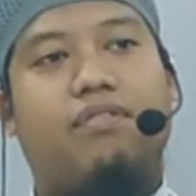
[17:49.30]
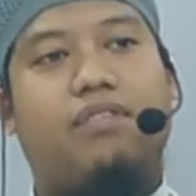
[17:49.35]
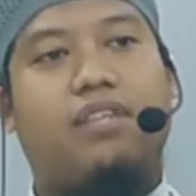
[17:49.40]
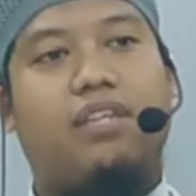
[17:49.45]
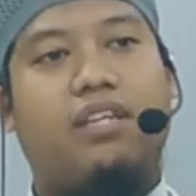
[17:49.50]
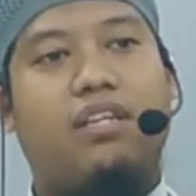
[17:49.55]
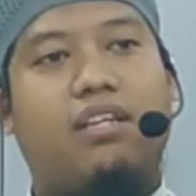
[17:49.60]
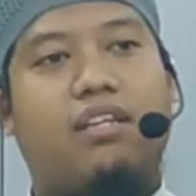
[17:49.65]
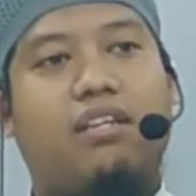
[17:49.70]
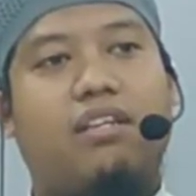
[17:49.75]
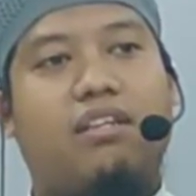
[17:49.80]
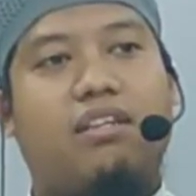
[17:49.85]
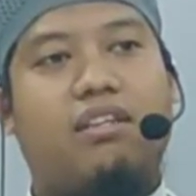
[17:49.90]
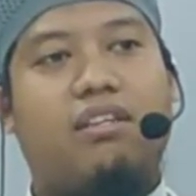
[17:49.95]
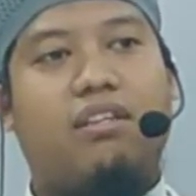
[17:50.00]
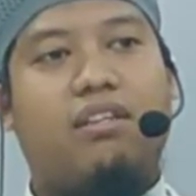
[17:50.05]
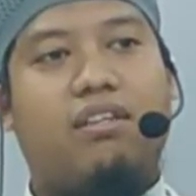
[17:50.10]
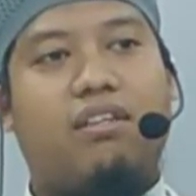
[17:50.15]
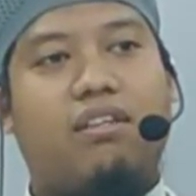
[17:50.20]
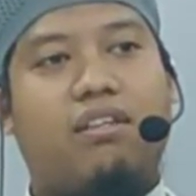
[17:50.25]
ya
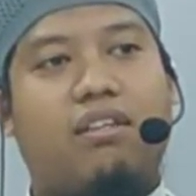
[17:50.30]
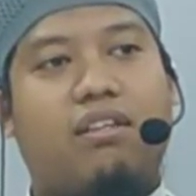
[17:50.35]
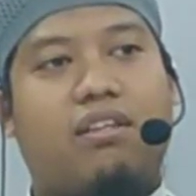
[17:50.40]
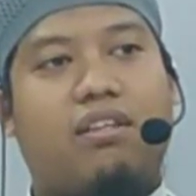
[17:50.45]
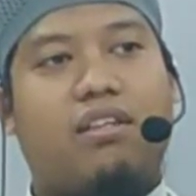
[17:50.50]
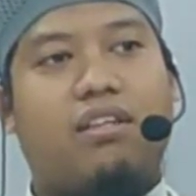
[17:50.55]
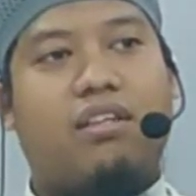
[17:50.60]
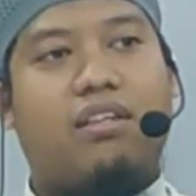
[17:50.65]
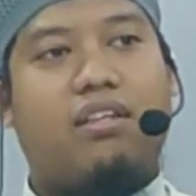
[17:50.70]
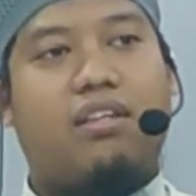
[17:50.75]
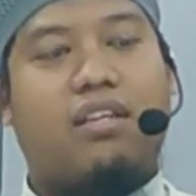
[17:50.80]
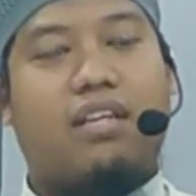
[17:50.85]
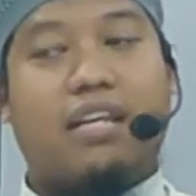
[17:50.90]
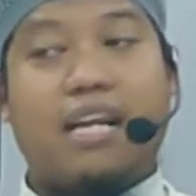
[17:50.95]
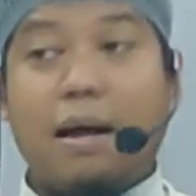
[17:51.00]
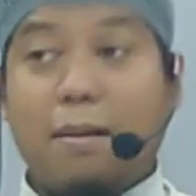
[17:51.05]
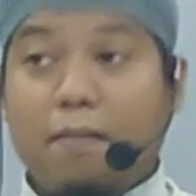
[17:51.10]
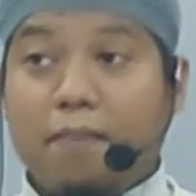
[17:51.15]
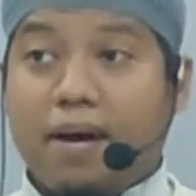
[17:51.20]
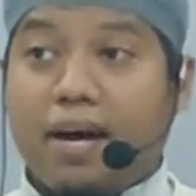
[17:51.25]

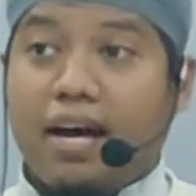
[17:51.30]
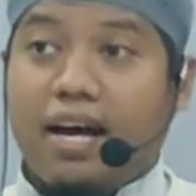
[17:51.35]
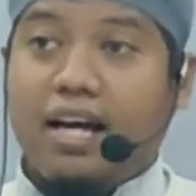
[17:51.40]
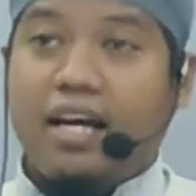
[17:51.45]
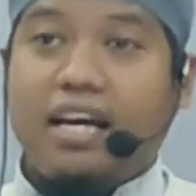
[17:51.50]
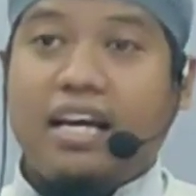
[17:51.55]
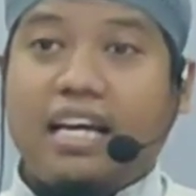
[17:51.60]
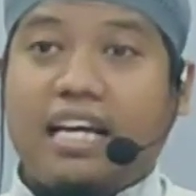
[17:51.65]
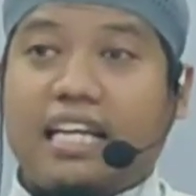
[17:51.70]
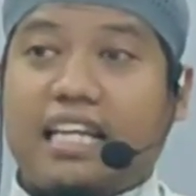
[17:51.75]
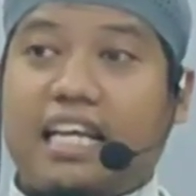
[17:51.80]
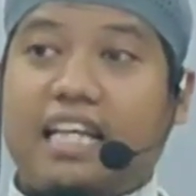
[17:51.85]
kenapa